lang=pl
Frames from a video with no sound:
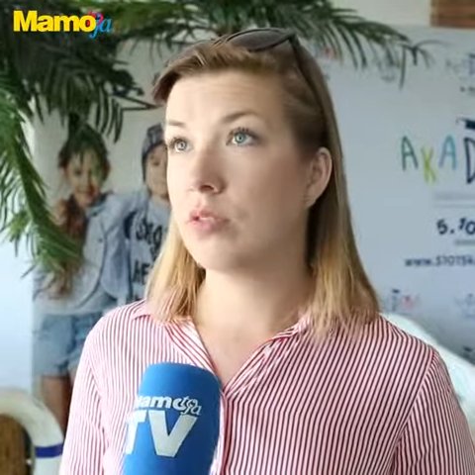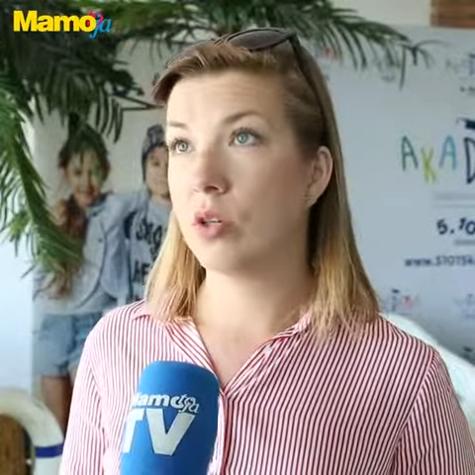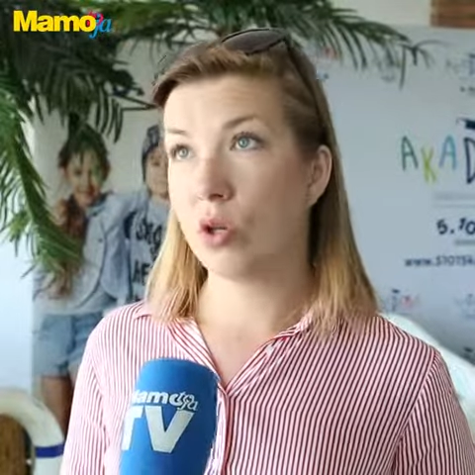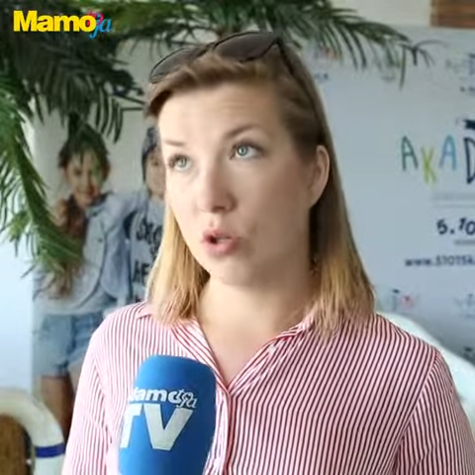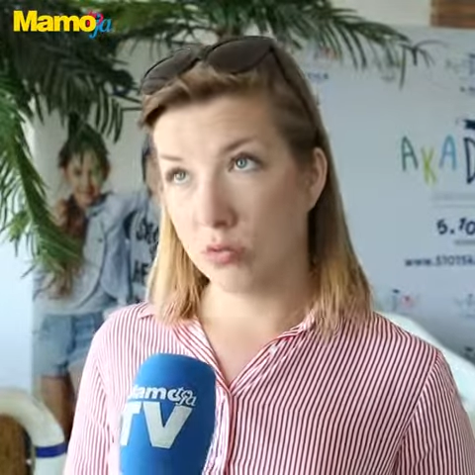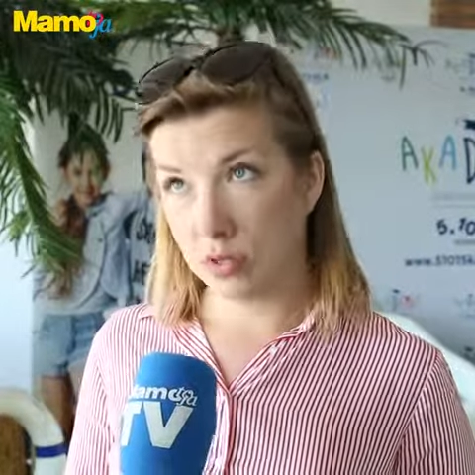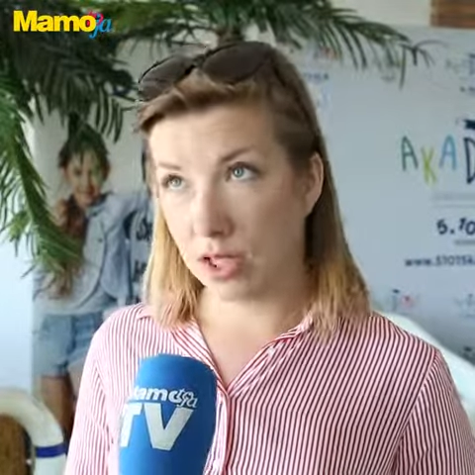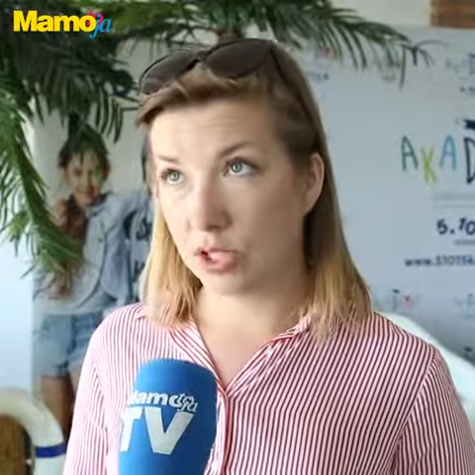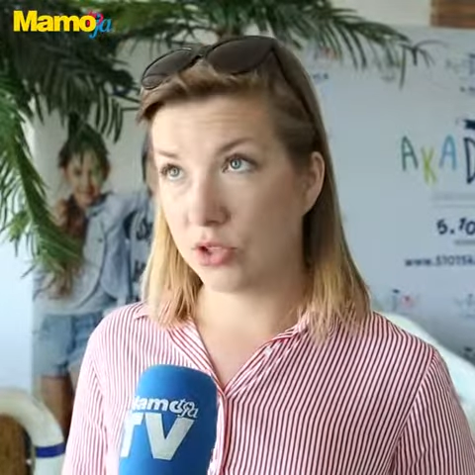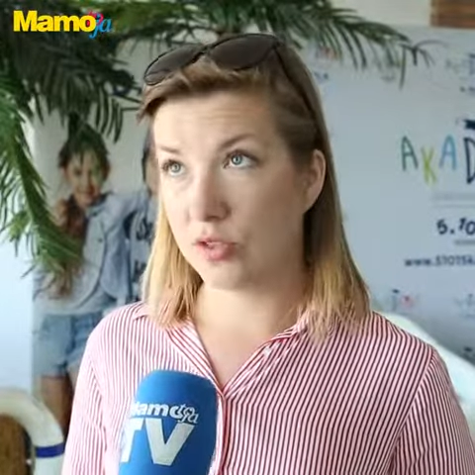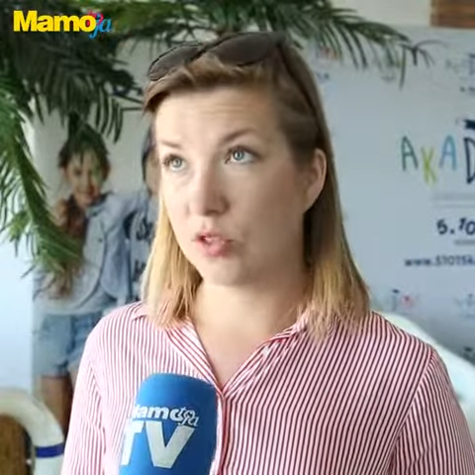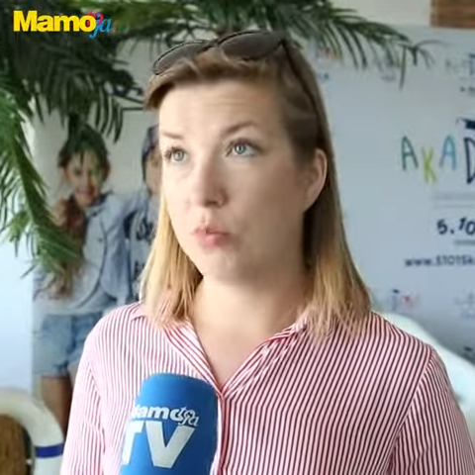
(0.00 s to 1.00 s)
co
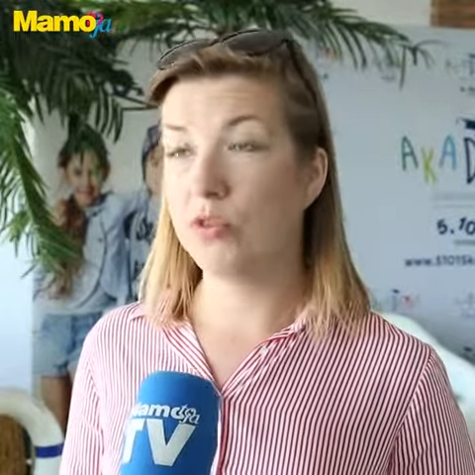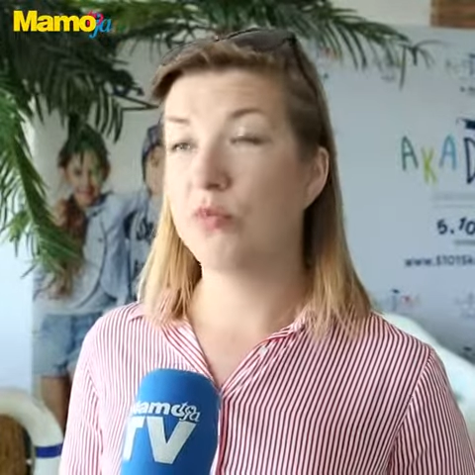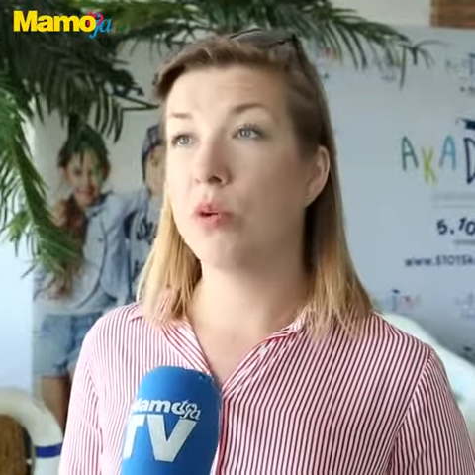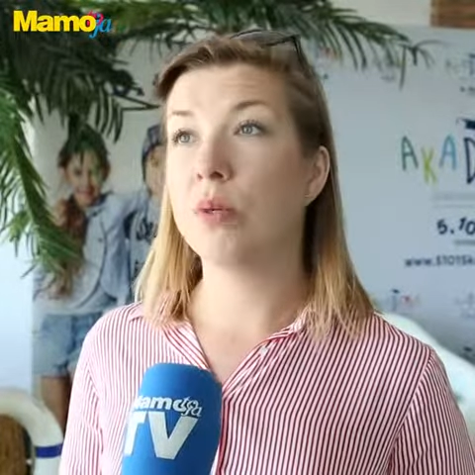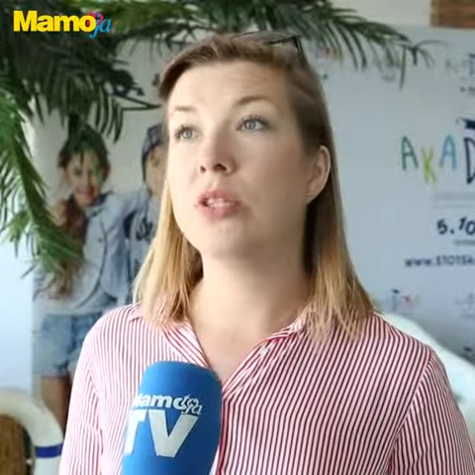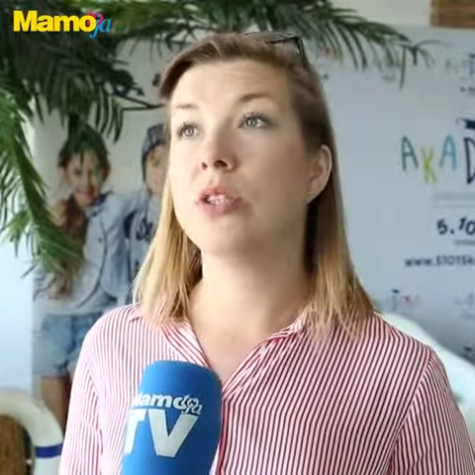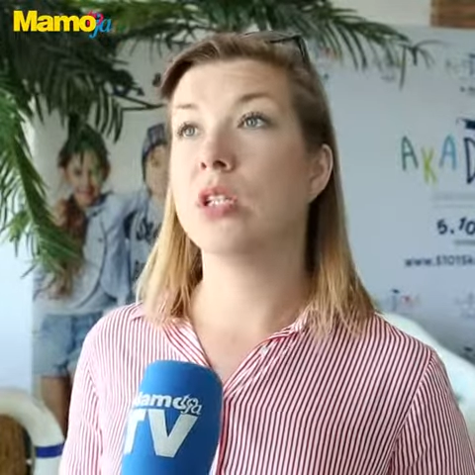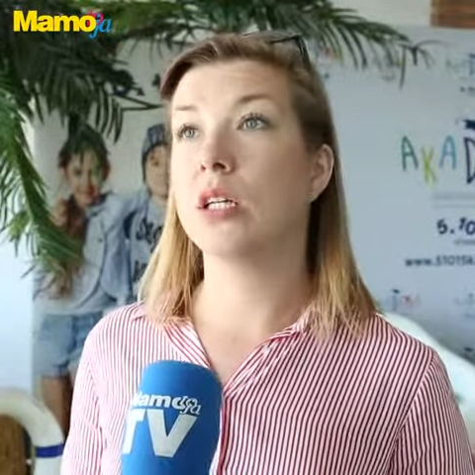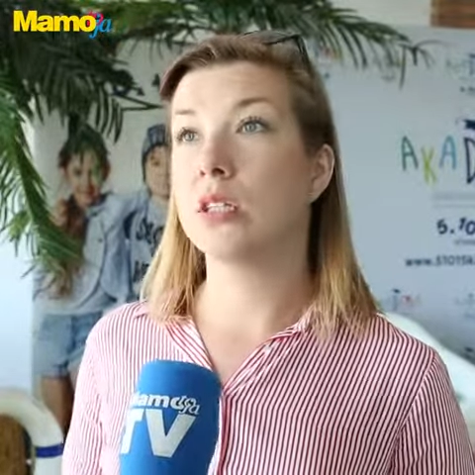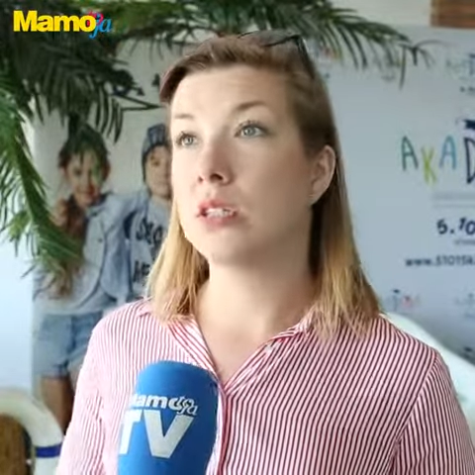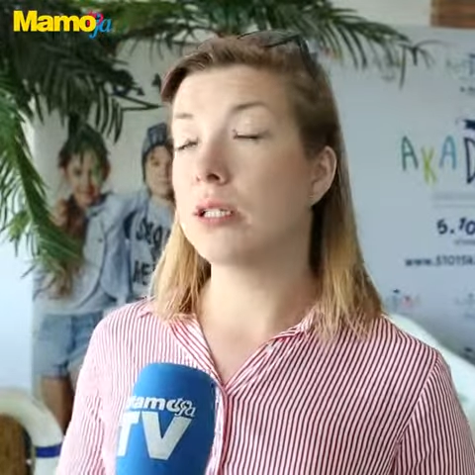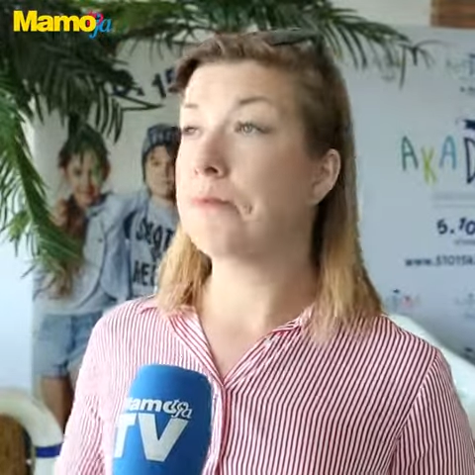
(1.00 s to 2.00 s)
należy zrobić w momencie,
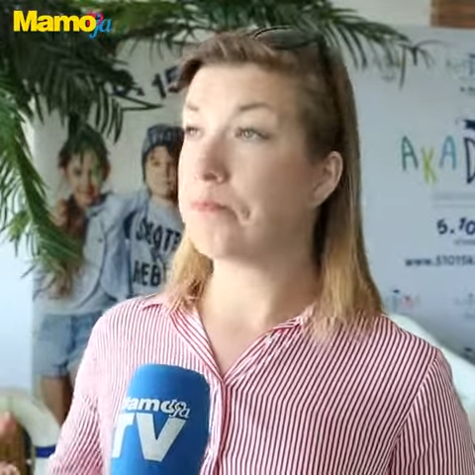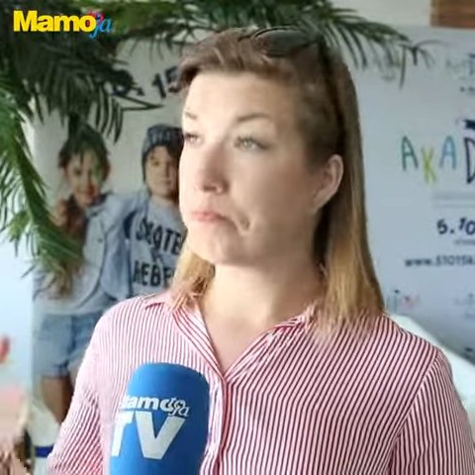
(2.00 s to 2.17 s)
kiedy